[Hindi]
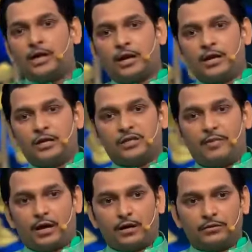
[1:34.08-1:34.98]
करे ये
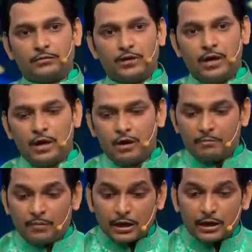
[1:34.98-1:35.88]
जमाना
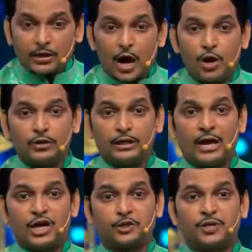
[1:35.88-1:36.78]
मगर गांव की
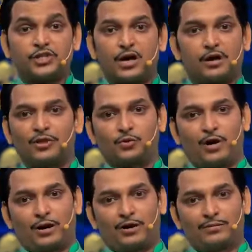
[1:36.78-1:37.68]
लाश पे शहर मत
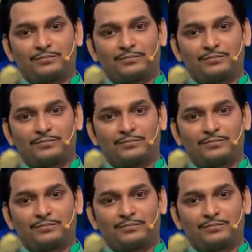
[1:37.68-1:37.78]
उगाना